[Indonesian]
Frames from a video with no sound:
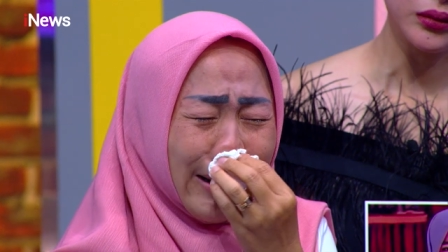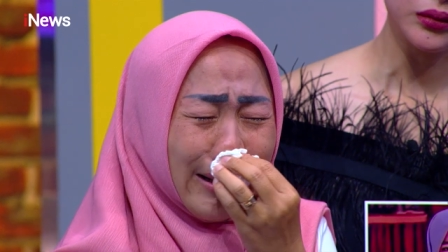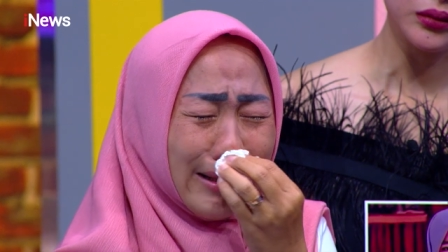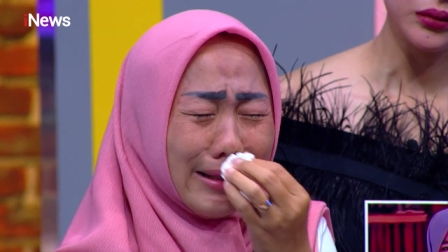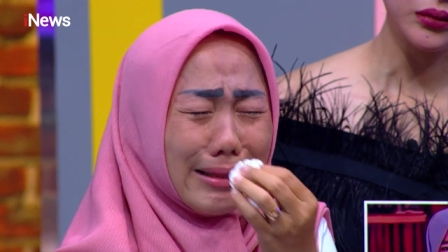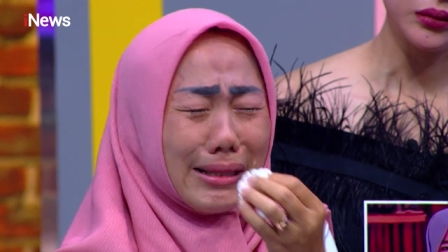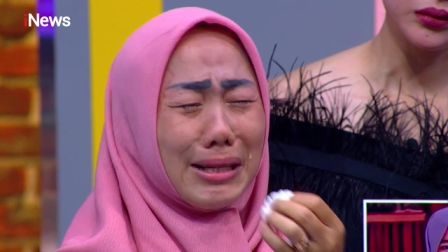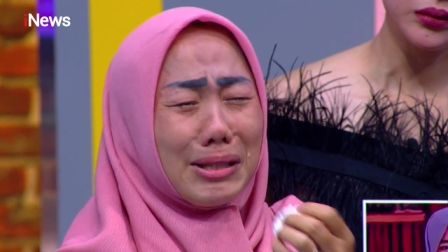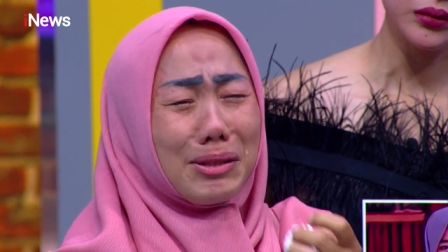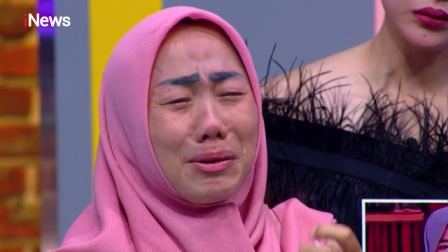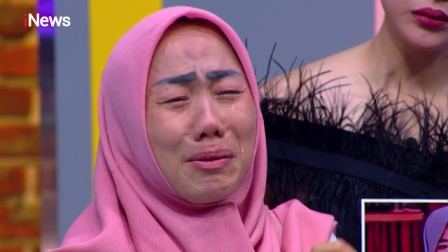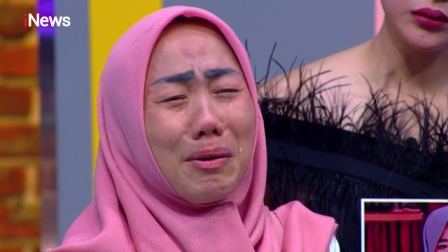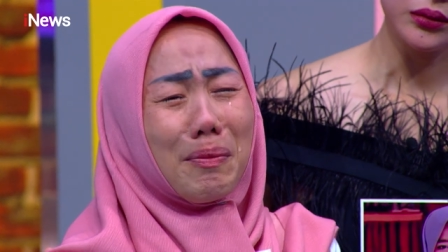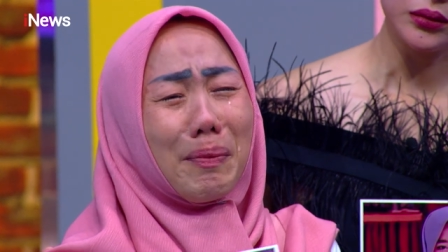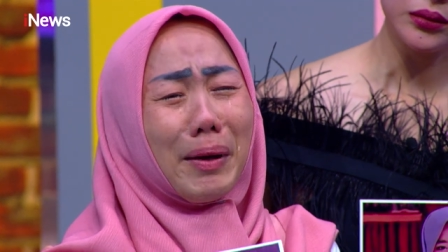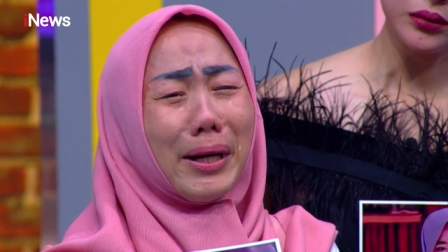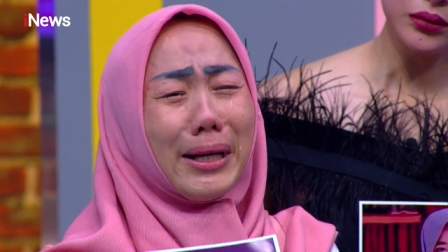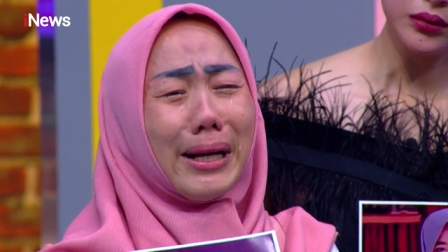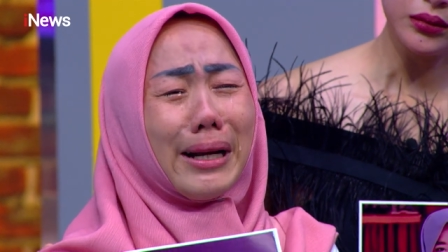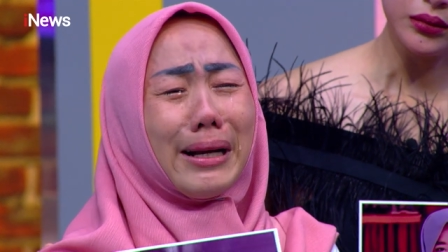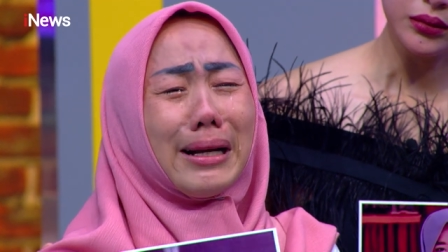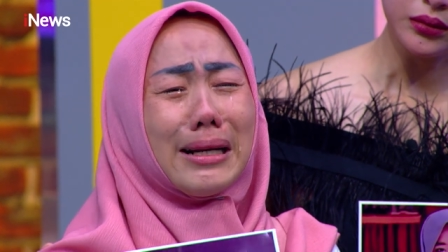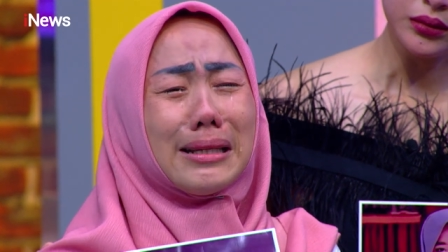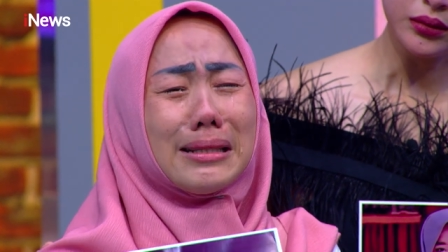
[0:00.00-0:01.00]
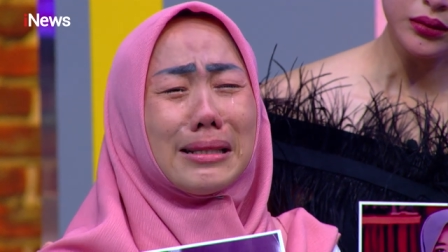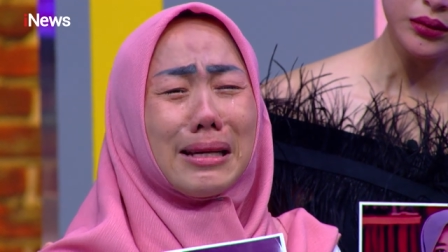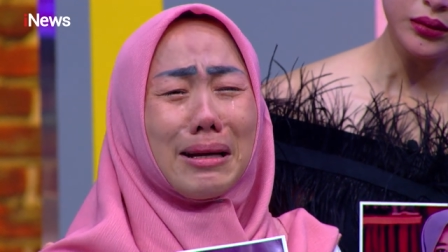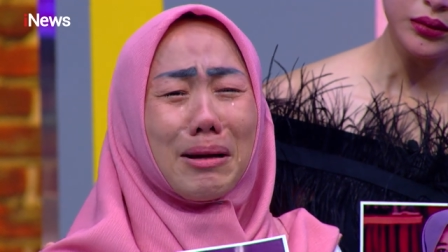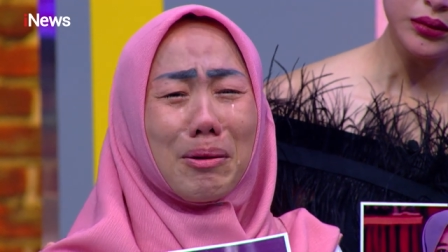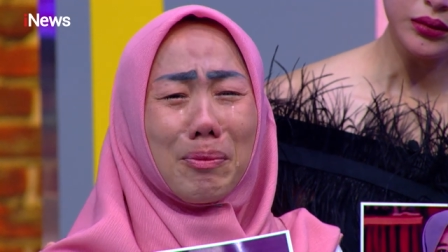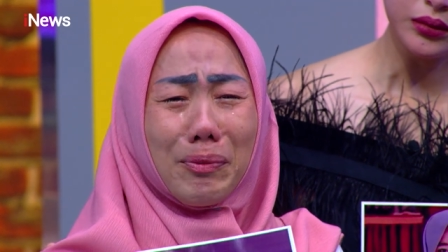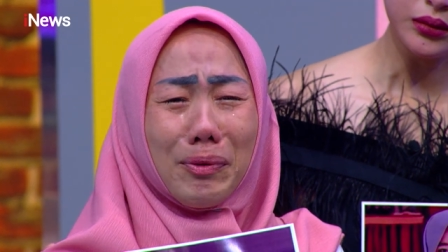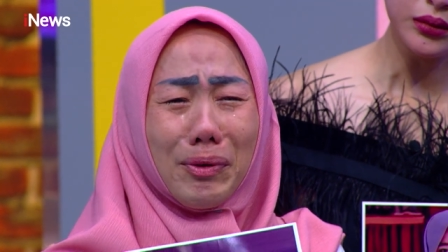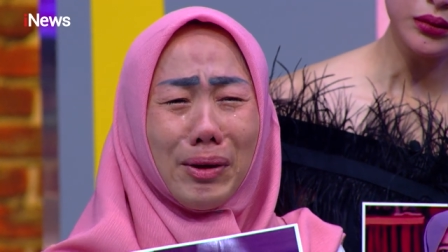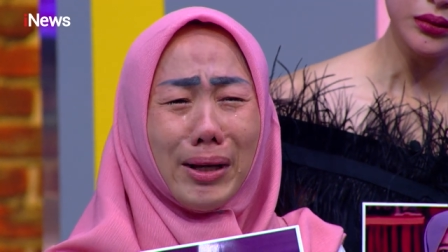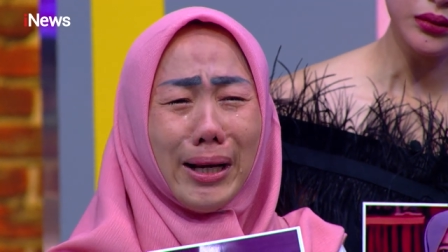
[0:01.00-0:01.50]
Saya cuma pengen anak saya
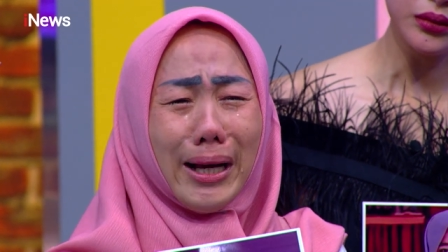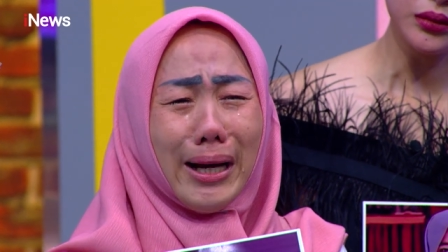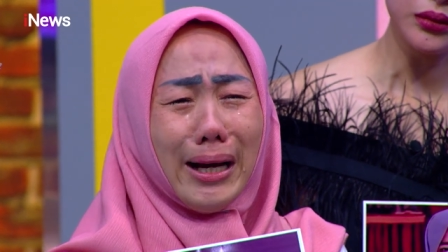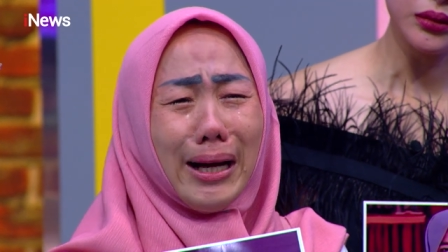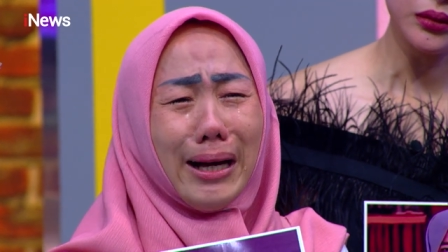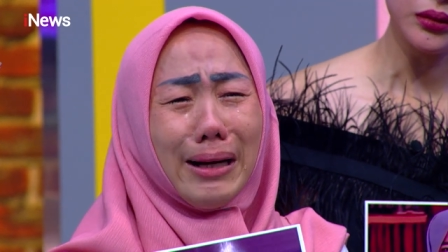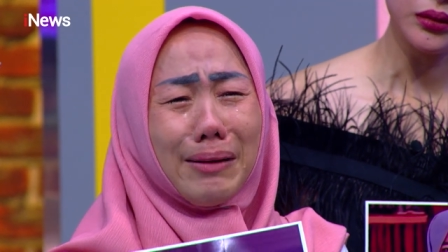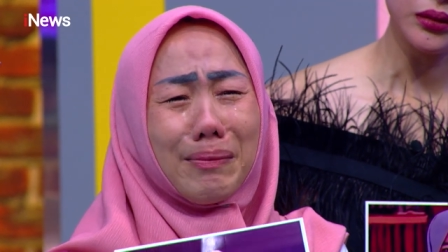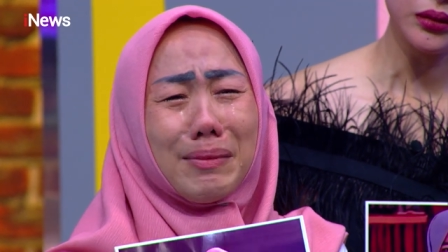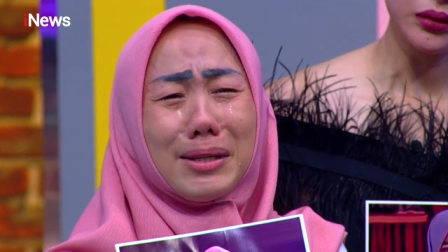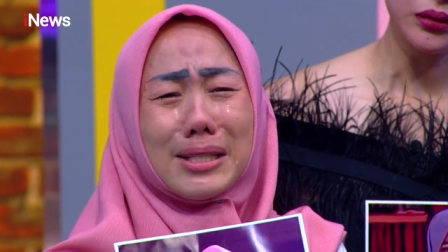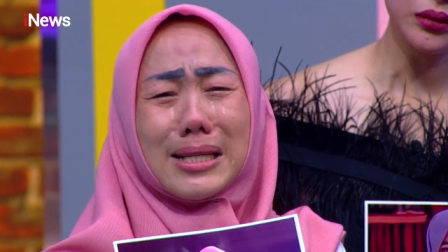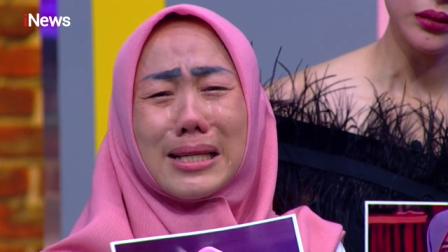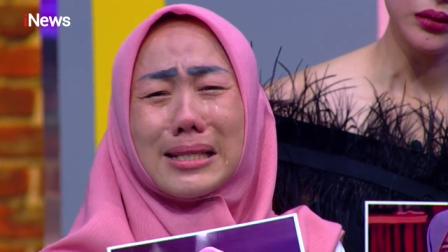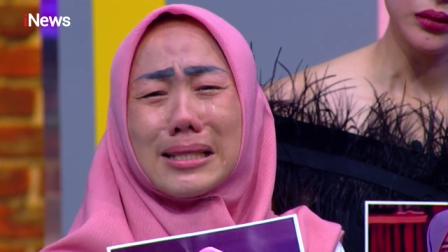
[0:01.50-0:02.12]
pulang, bisa